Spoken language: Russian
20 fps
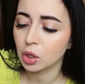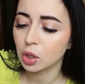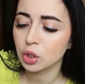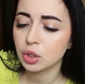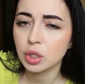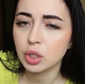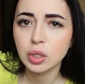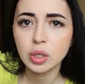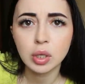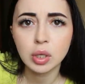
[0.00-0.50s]

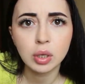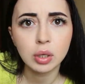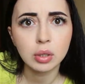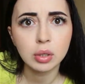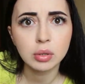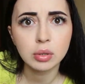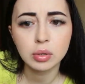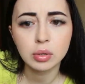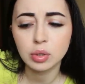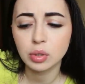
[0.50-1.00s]
Хотя
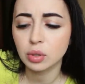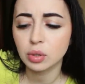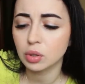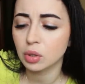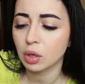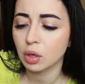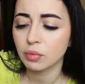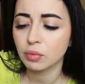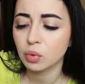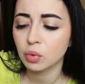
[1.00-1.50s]
нет, нет,
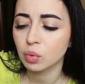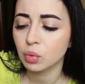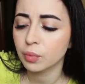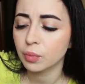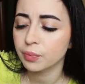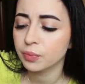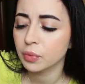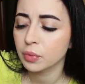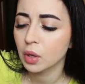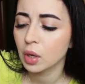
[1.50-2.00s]
я
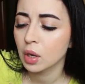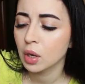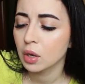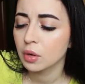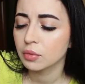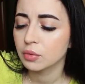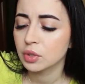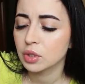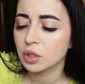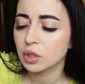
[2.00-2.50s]
вру.
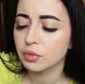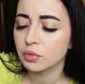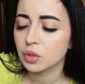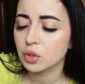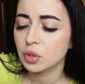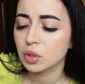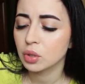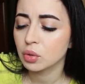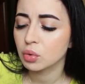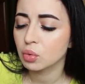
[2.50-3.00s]
В
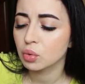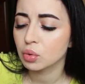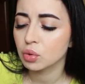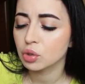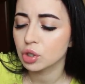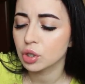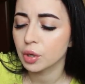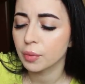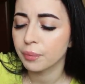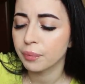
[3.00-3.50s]
телевизоре
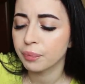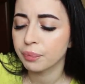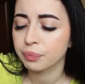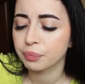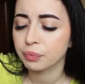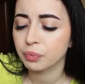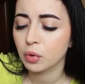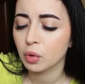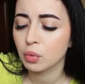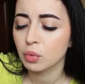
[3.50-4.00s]
тоже.
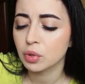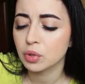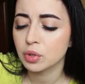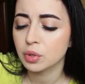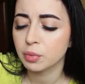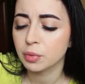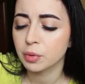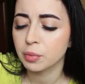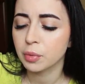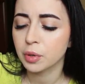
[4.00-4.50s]
У нас,
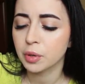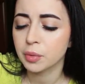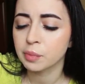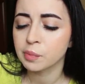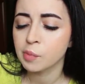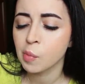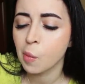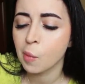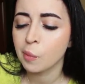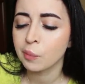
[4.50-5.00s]
например,
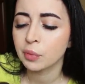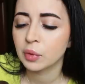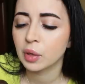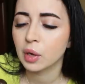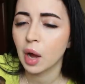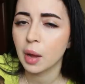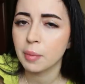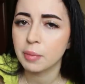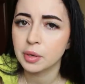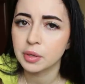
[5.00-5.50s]

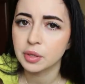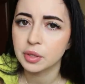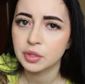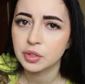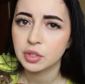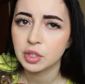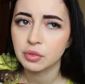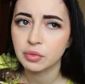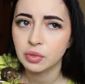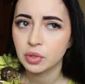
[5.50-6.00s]
кабельное
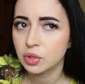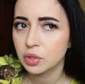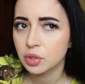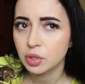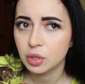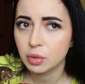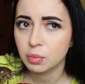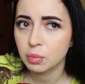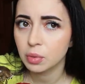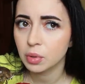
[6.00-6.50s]

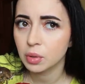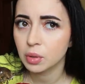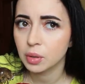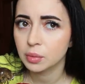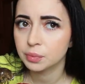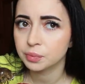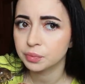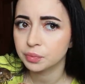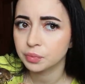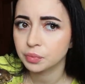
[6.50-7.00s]
телевидение
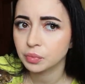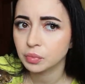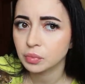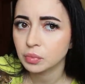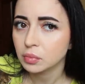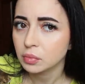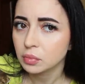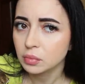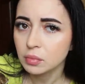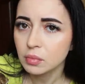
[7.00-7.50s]
было.
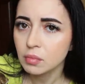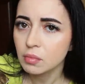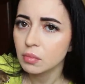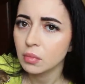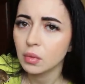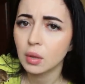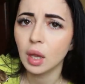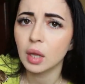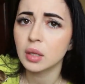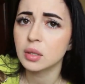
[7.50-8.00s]

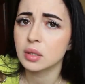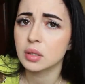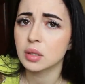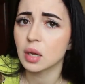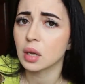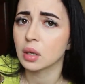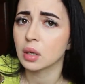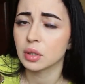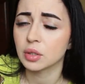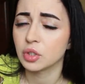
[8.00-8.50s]
Я не
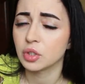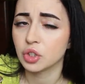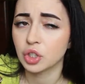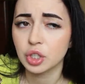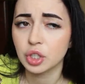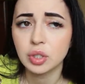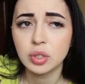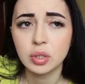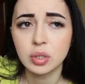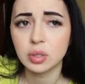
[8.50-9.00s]
знаю, как
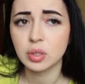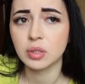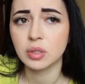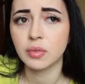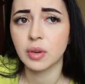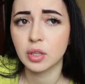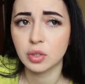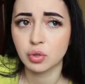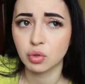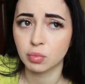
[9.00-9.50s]
сейчас это
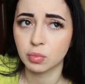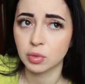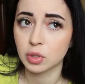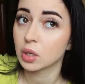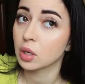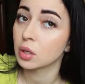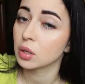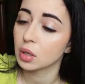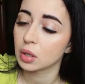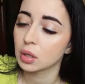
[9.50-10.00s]
называется, но мы
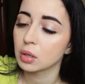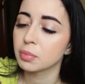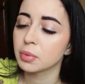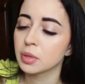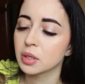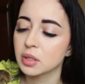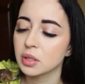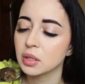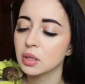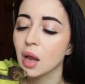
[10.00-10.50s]
за канал
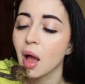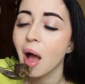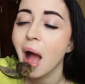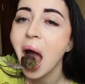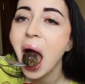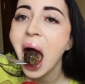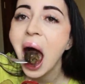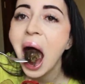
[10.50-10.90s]
оплатили.